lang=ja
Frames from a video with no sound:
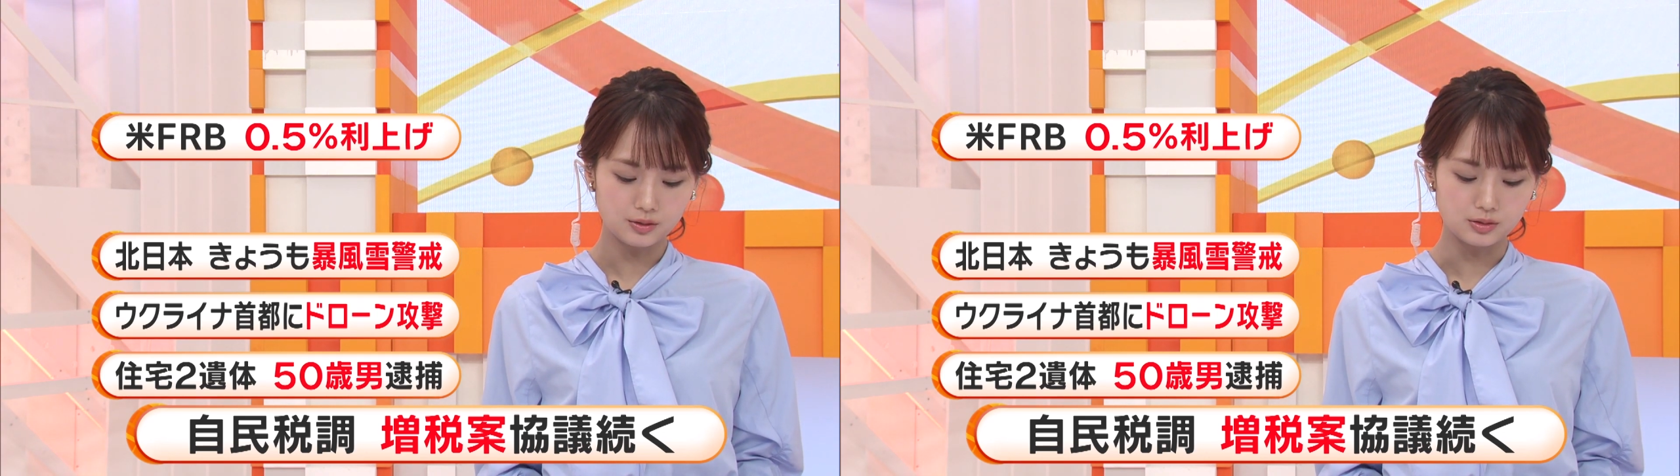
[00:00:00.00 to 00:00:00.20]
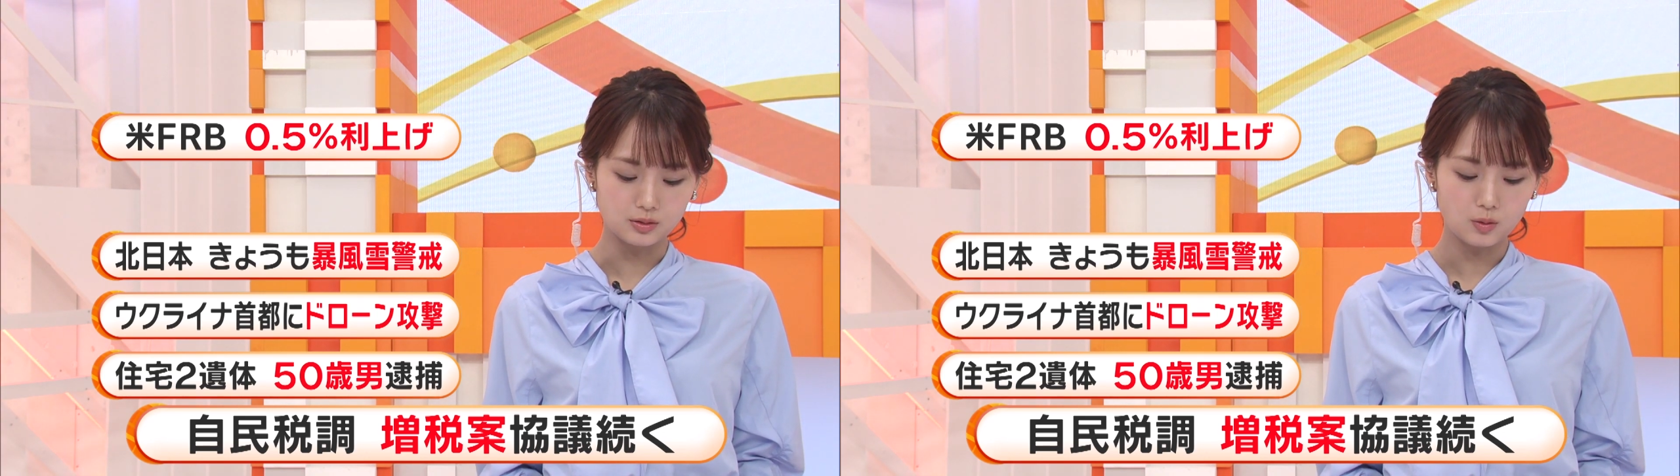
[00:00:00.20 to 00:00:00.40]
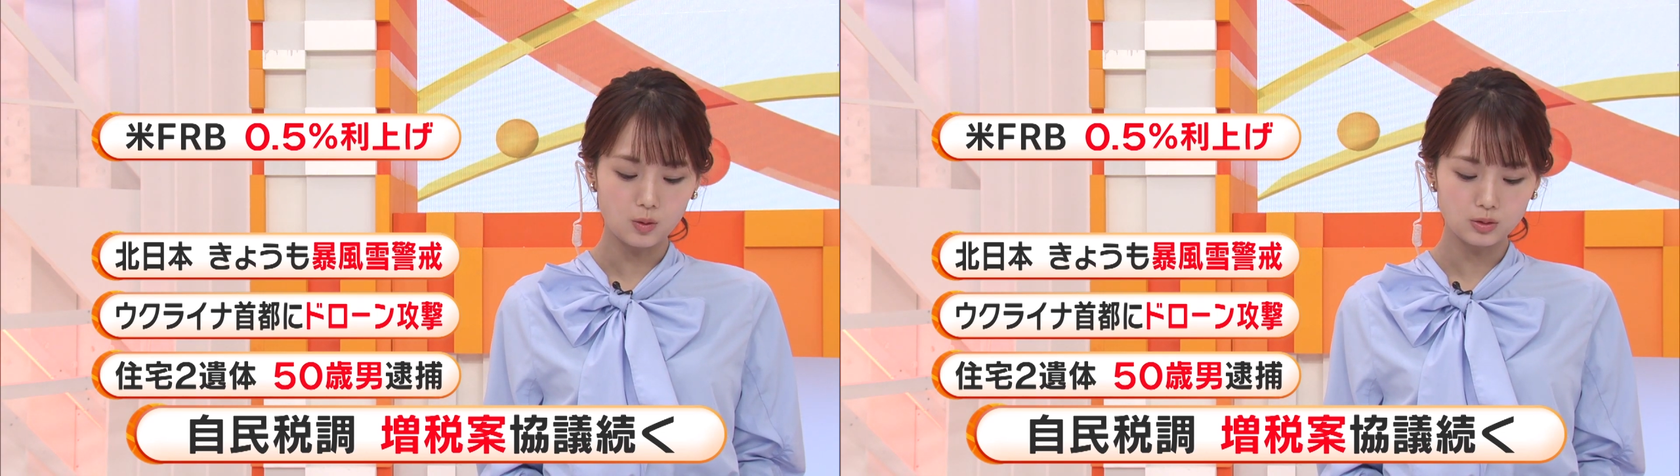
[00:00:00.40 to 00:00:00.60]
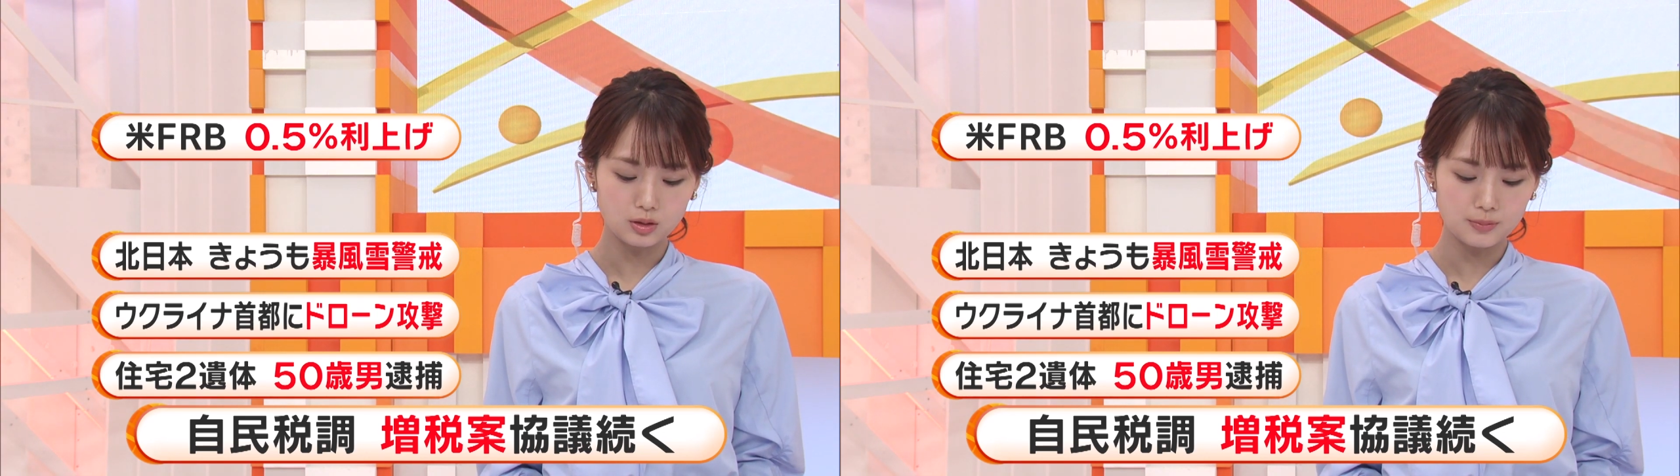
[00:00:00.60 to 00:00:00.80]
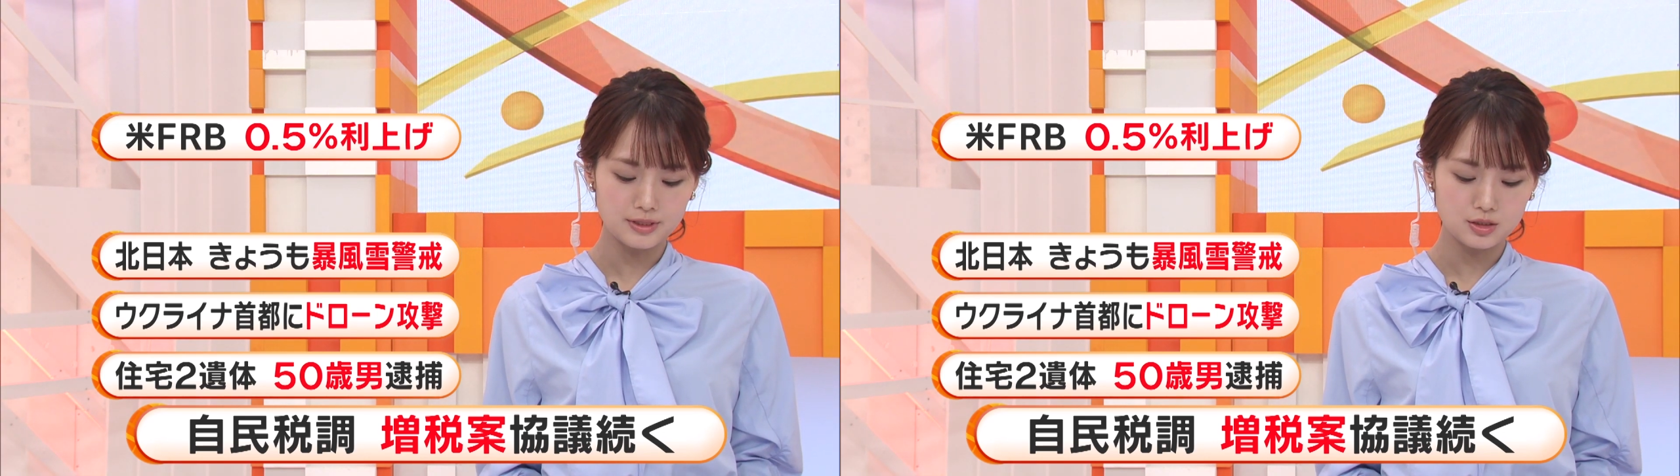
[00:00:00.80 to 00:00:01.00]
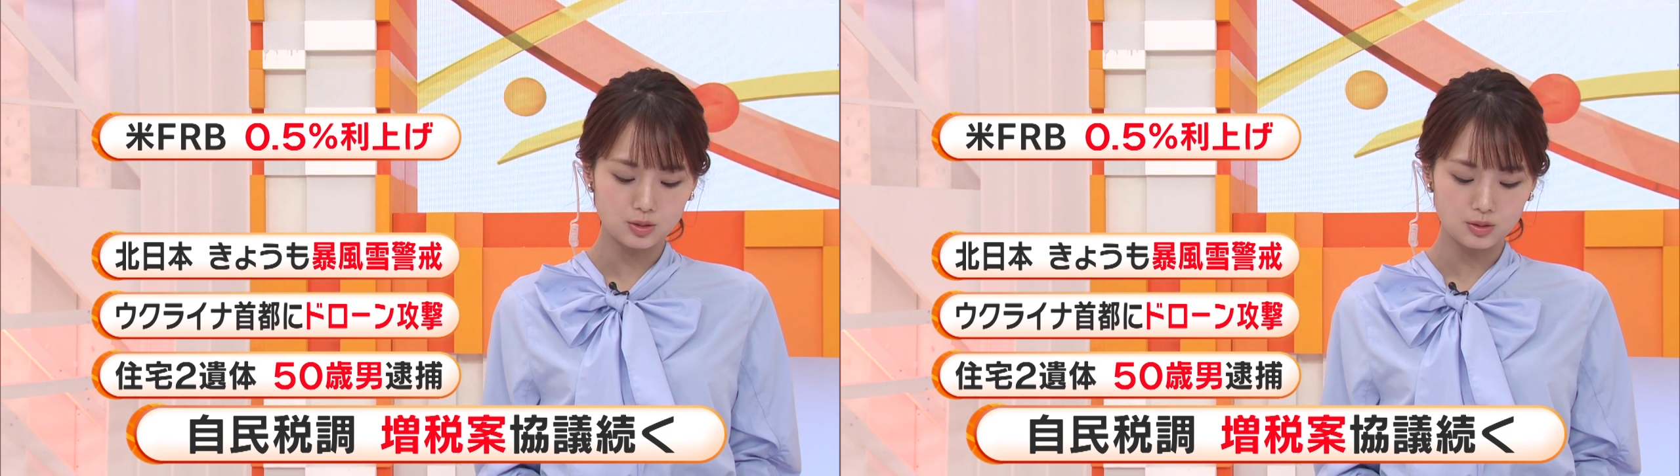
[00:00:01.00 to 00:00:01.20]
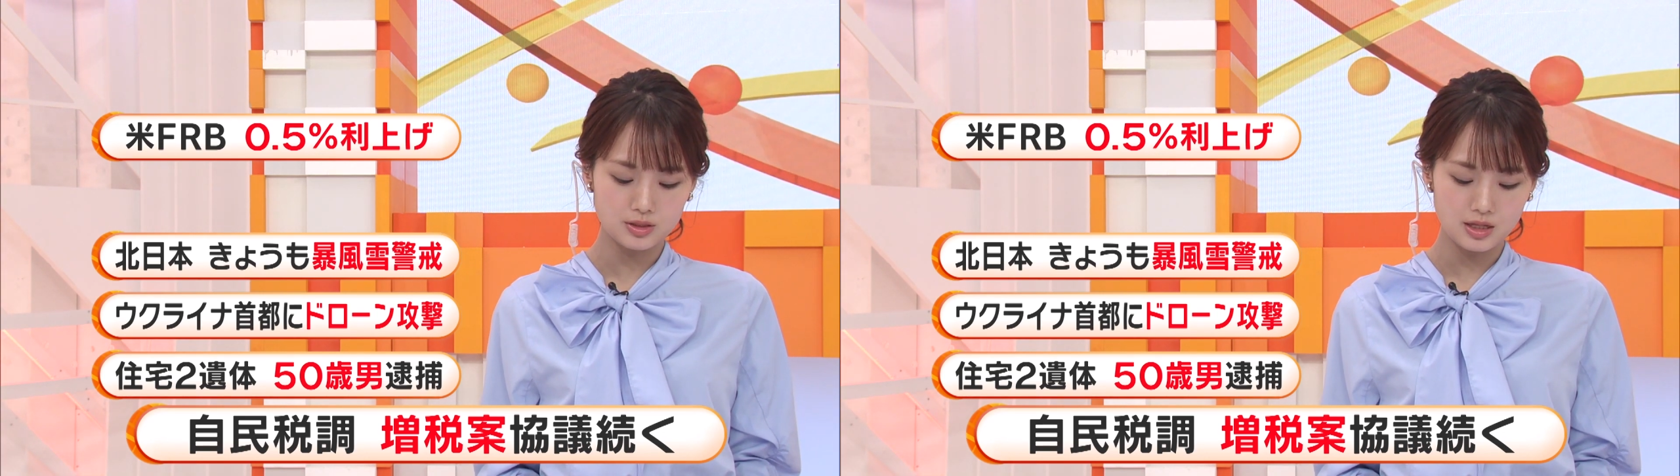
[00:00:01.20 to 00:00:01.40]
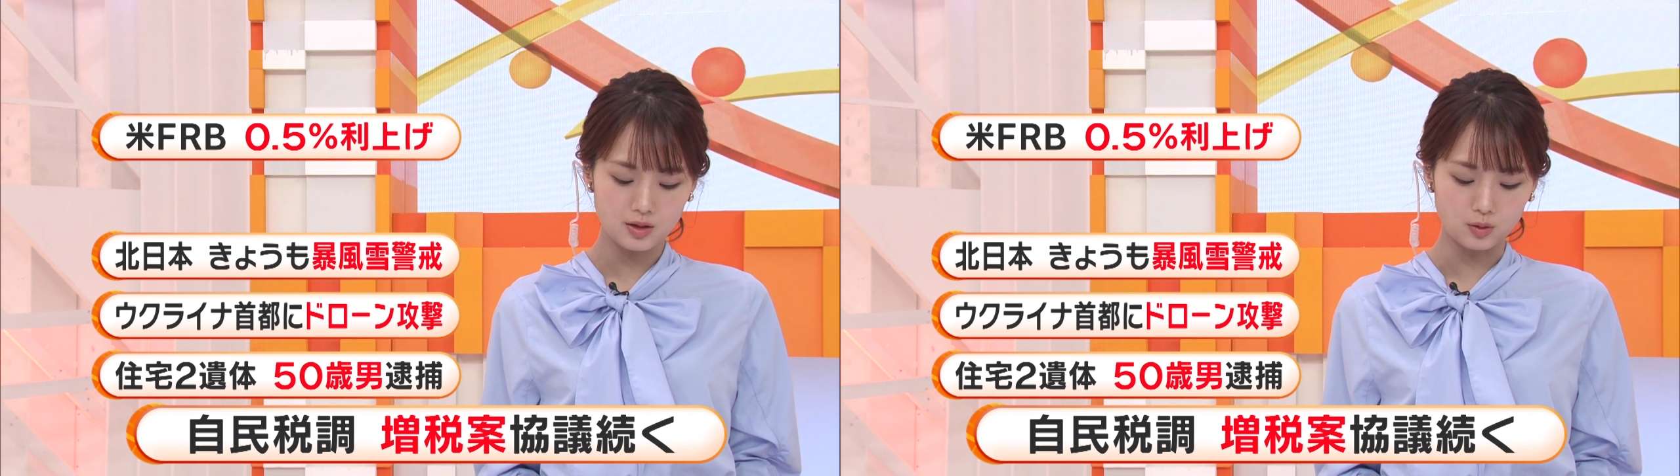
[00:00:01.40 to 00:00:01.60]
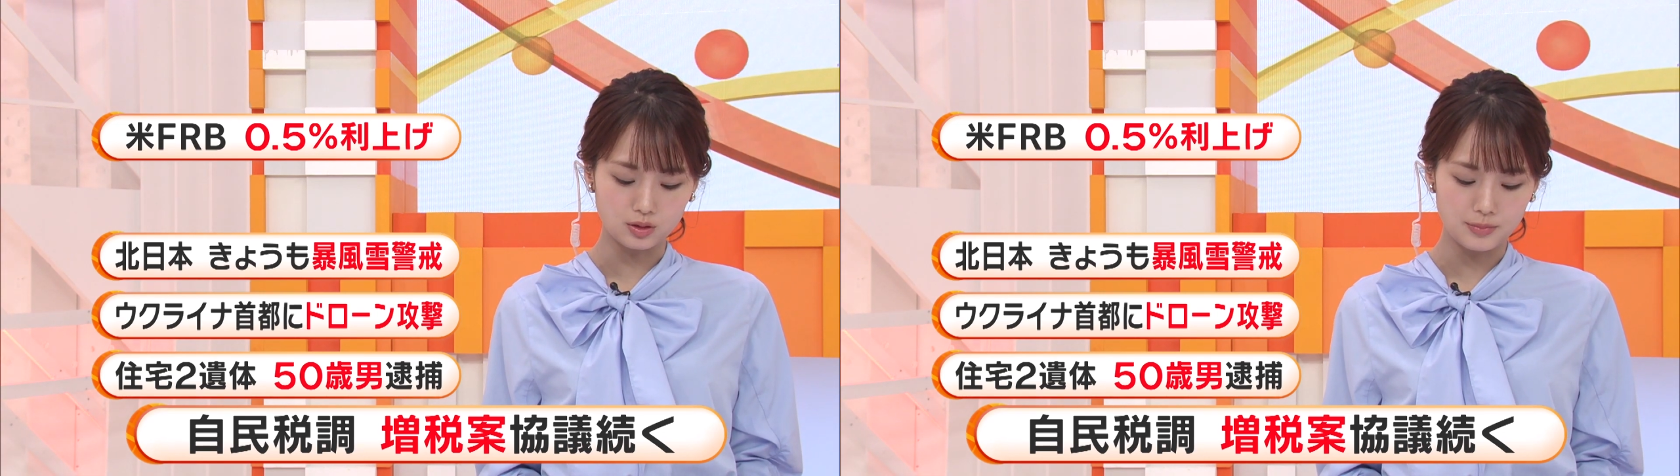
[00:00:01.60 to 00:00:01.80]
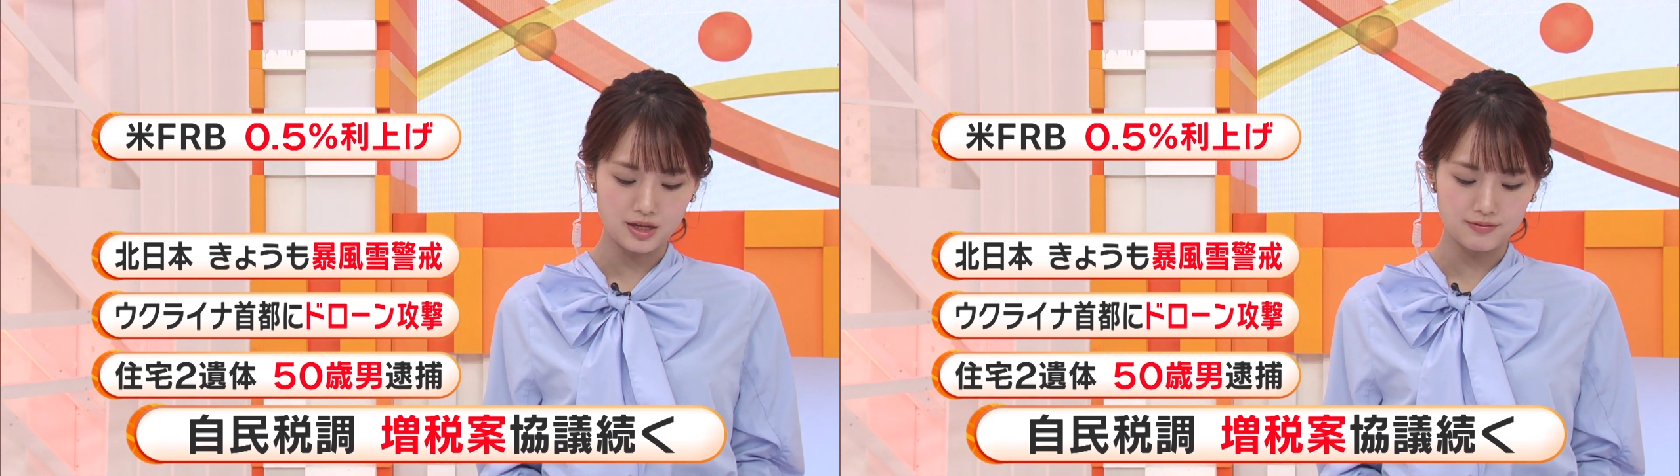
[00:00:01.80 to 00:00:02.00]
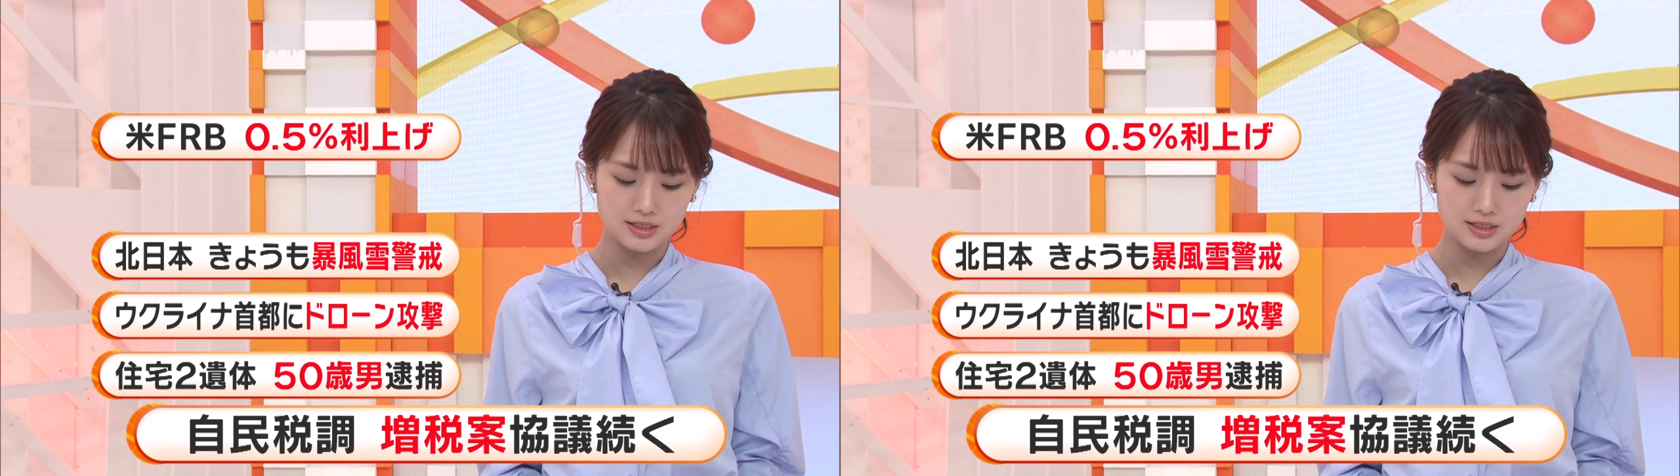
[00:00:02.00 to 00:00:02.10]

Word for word: 復興特別所得税を組み